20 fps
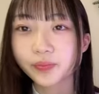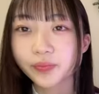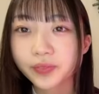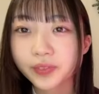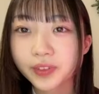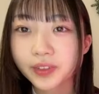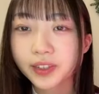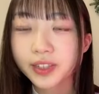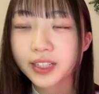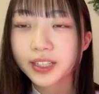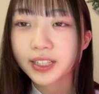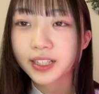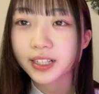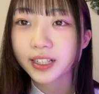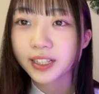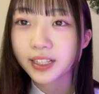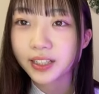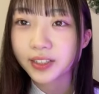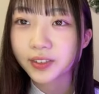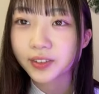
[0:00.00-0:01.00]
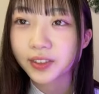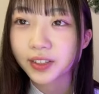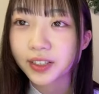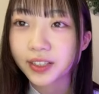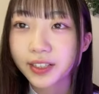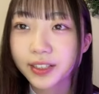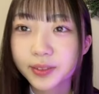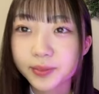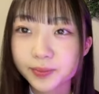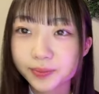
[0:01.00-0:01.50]
本当ですかありがと
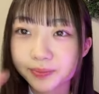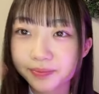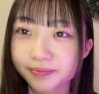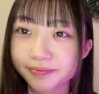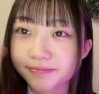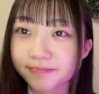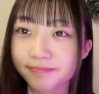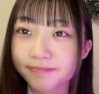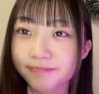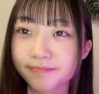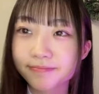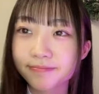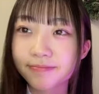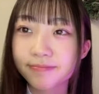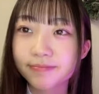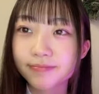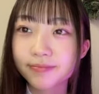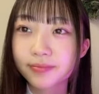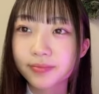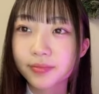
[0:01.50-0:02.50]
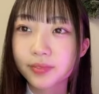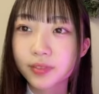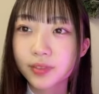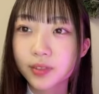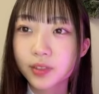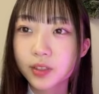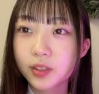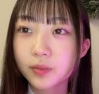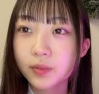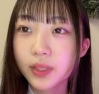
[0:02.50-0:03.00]
ね。
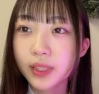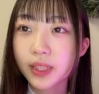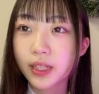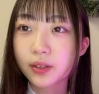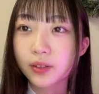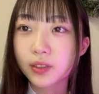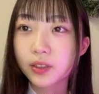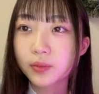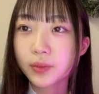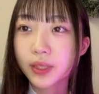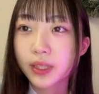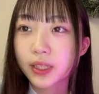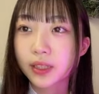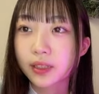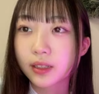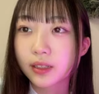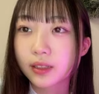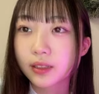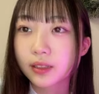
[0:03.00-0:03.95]
おつみーたん、おつみーたん。